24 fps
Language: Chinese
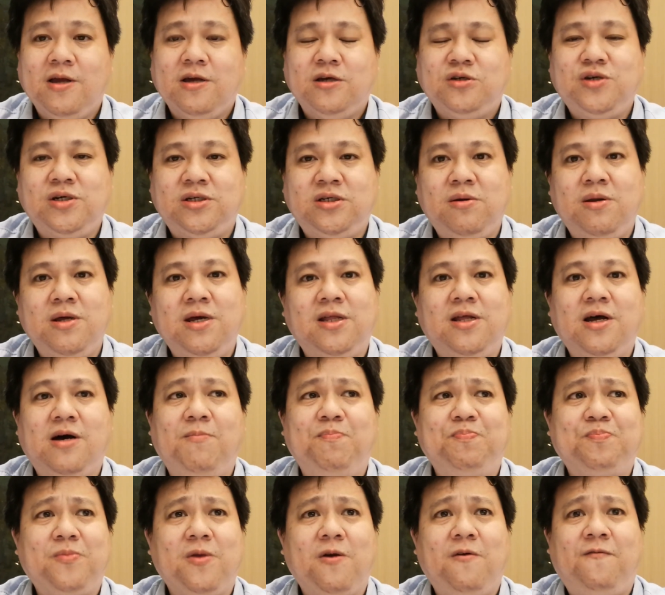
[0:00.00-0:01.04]
所以这里的
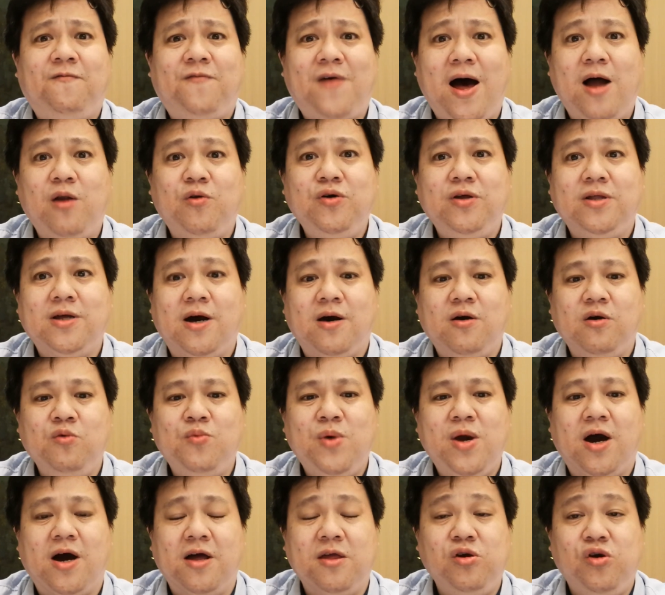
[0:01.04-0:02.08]
法律呢，因为
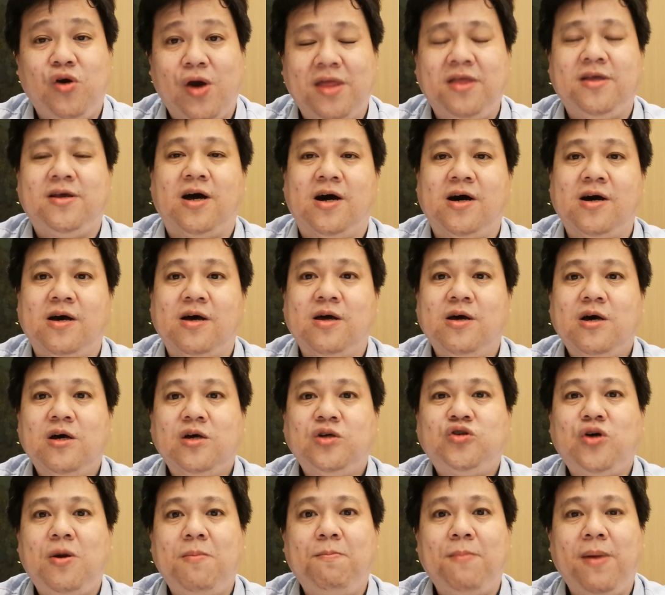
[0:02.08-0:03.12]
很严格，
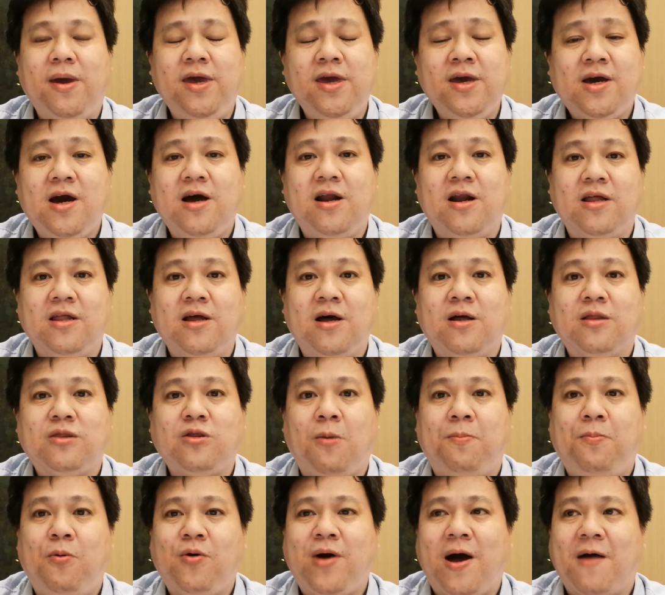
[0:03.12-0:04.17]
所以每一个人呢都
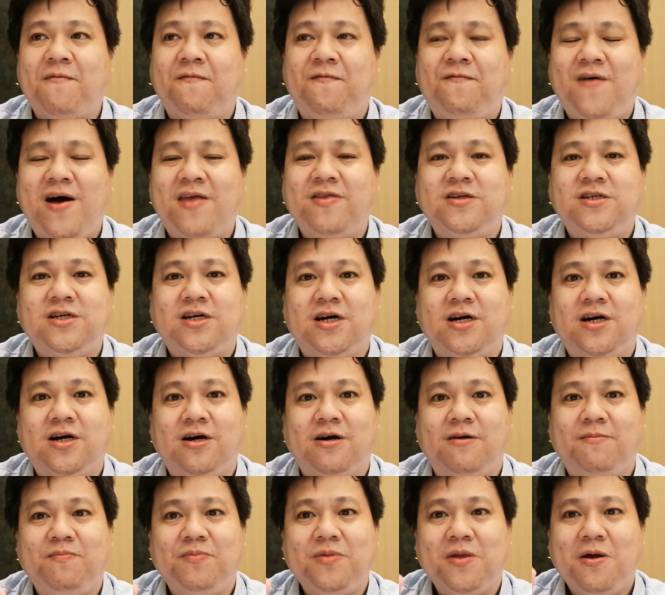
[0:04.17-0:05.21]
不敢犯这
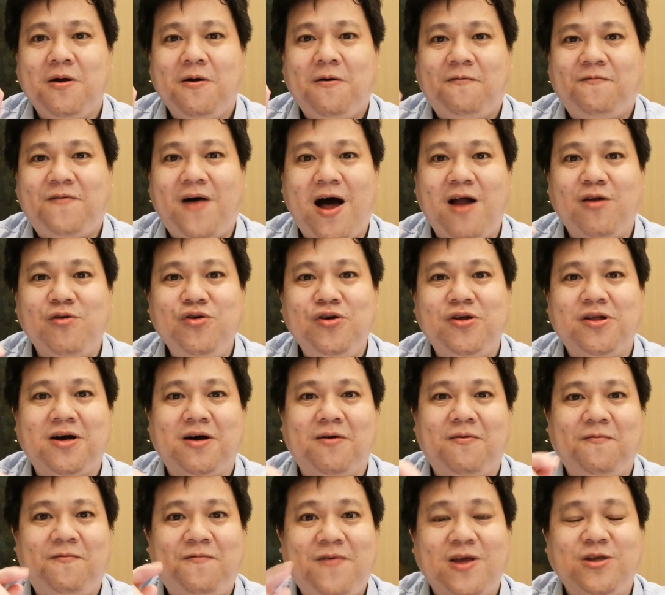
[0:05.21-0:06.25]
个法律的
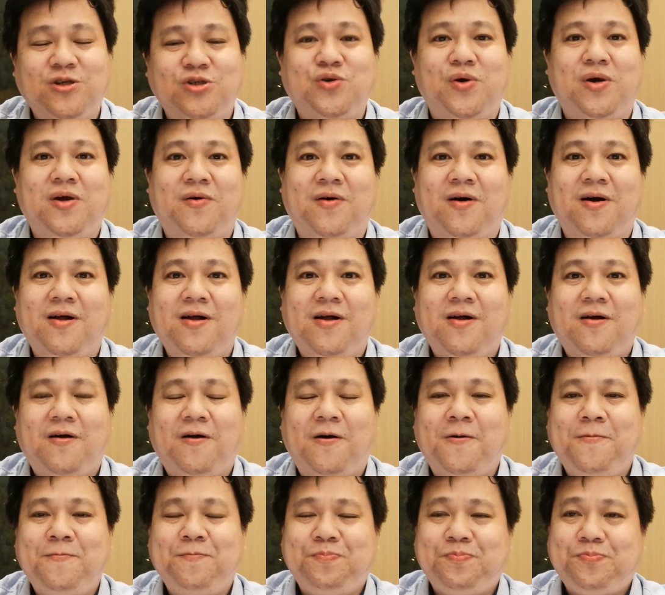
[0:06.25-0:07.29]
犯罪哦。
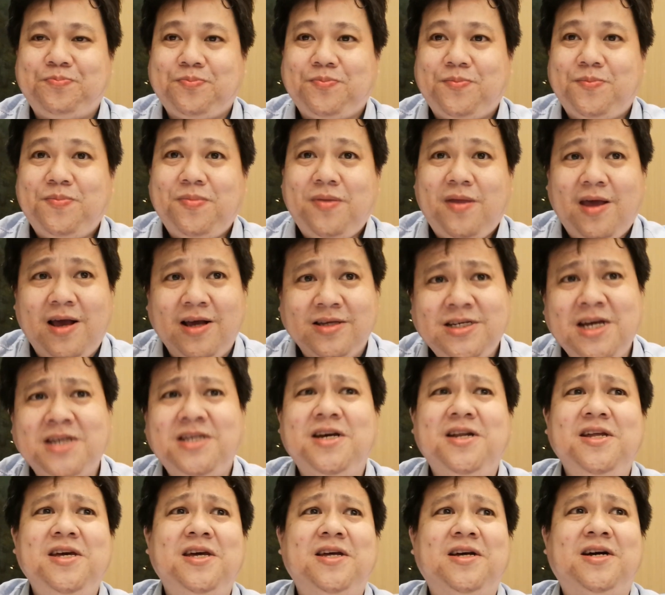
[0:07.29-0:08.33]
在这
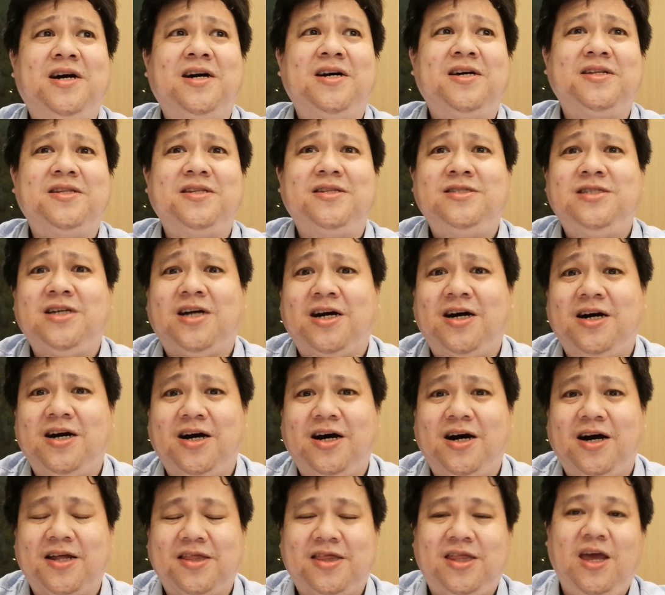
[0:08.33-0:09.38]
里这
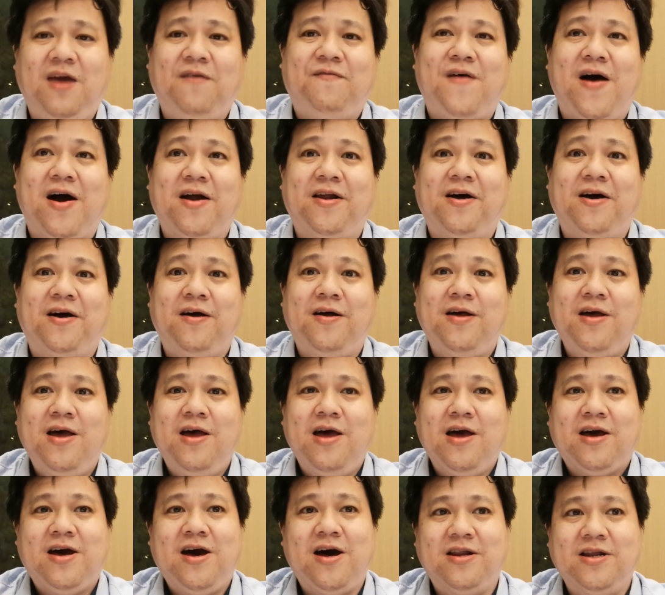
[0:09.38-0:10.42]
个地方呢，
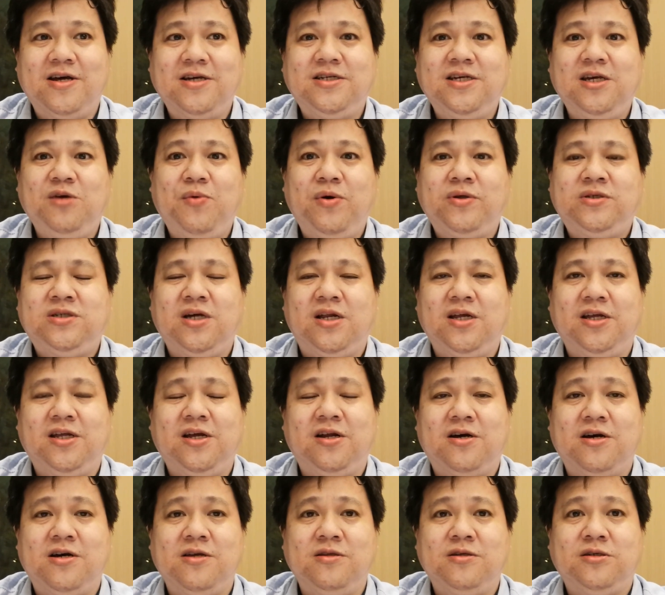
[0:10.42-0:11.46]
可能是因为这里的
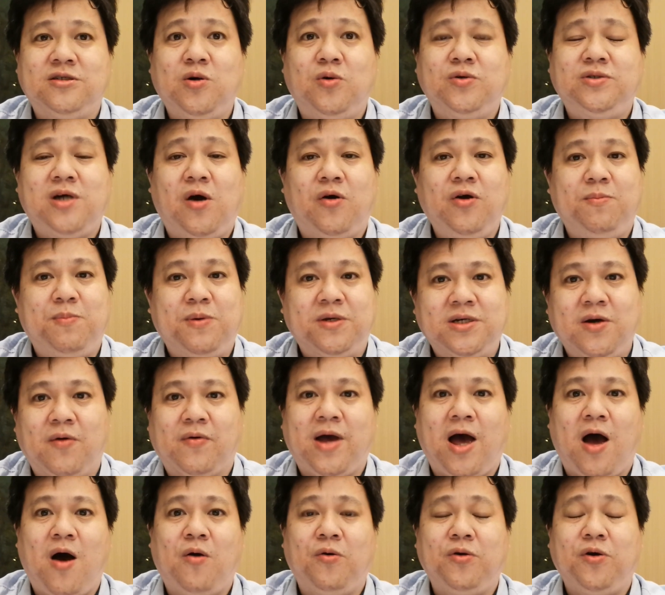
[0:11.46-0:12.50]
人受教育比较
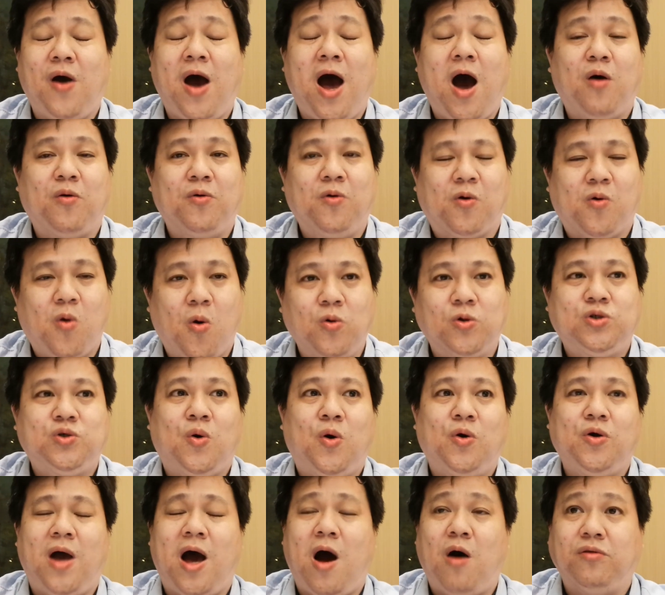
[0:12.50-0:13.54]
高，有好的工
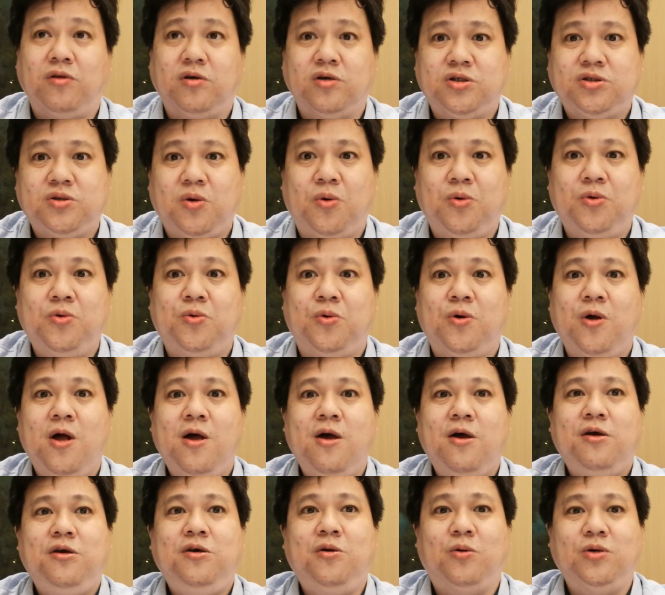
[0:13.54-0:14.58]
作，有好的收入，
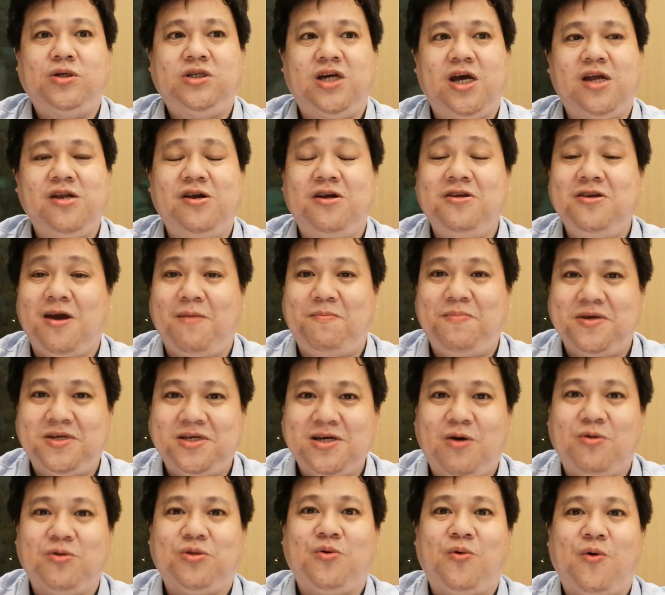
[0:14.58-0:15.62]
有钱人也比
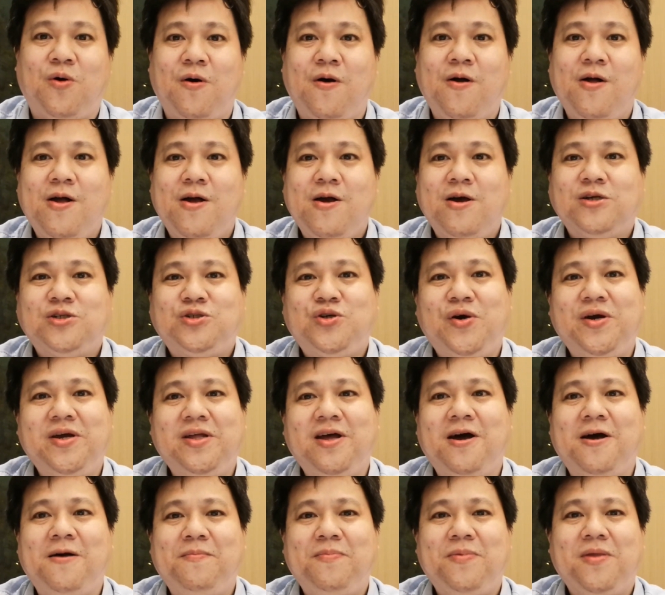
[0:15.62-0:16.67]
较多，所以
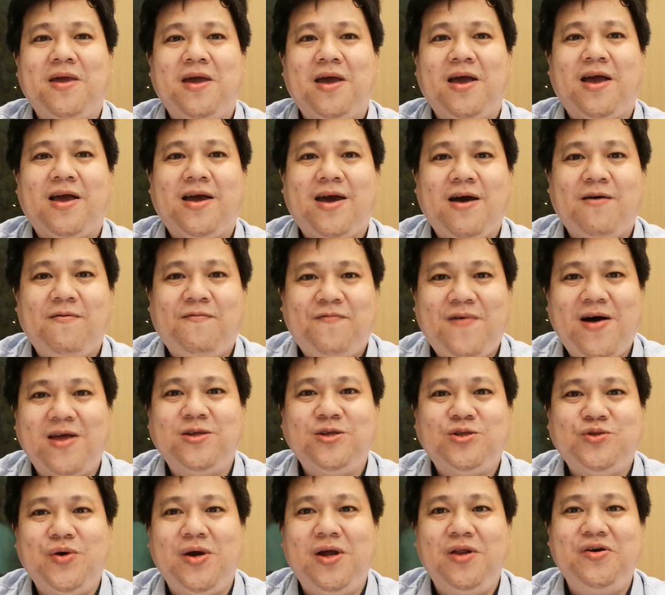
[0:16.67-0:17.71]
呢，犯
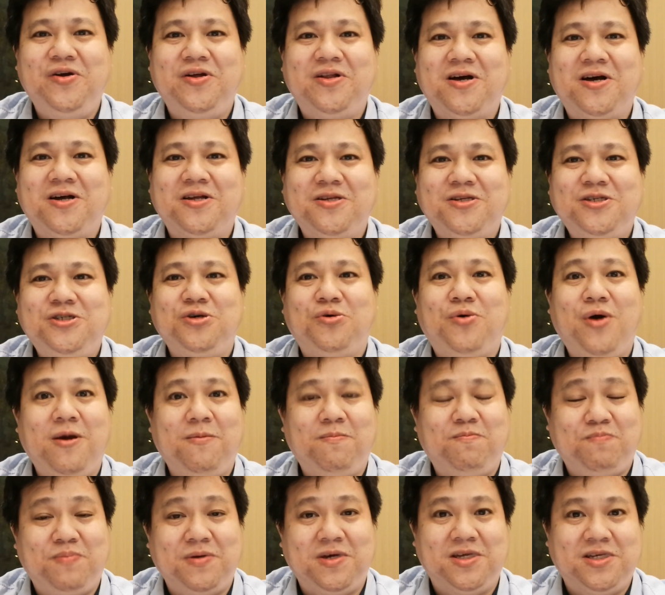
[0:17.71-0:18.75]
罪率呢就会
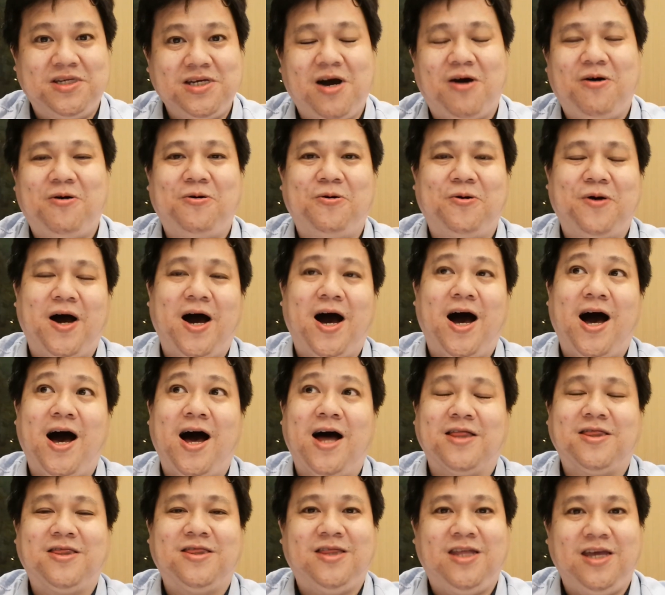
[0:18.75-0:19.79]
比较
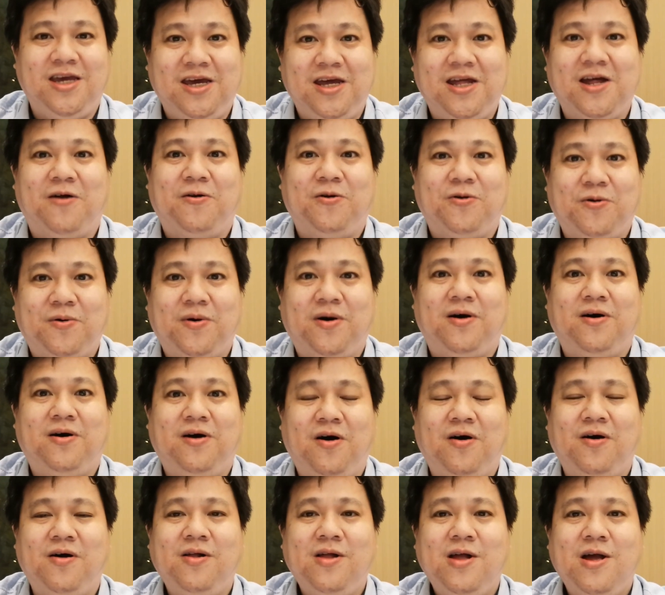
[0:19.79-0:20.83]
低了
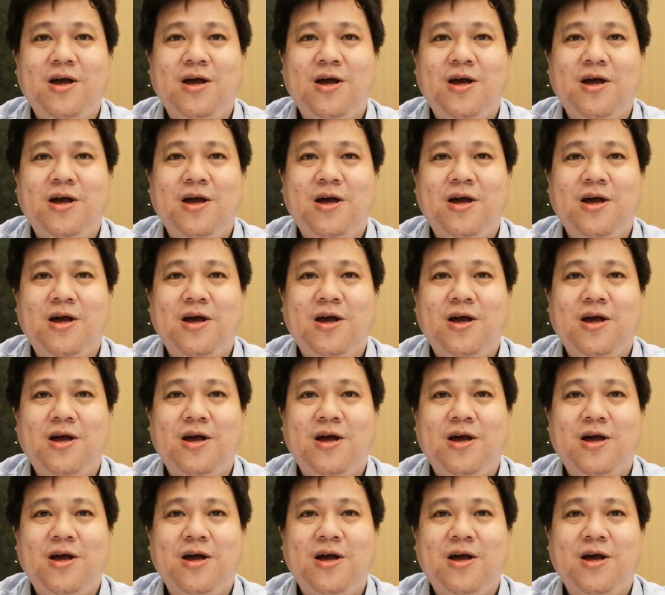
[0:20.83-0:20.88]
哦。